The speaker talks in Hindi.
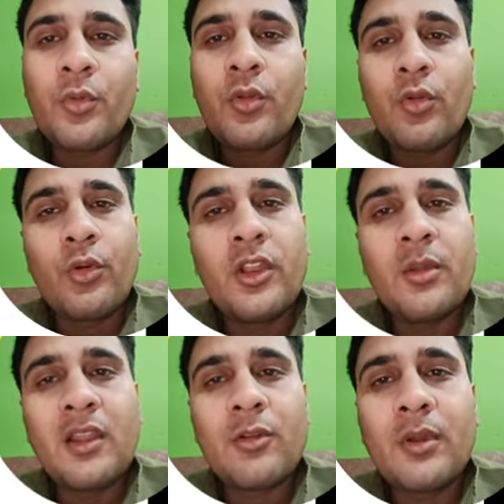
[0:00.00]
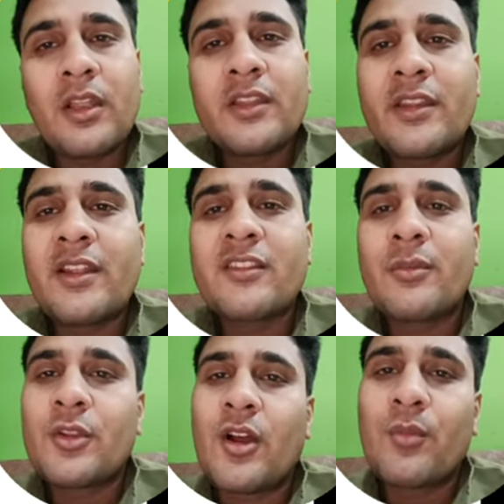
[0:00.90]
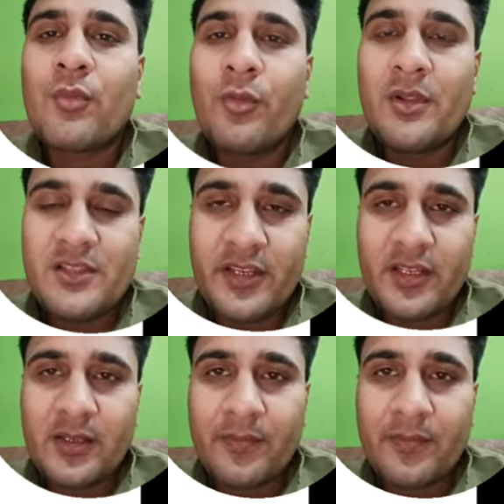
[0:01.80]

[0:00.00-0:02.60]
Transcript: होने में लगभग इतना समय तो आपको मिल जाएगा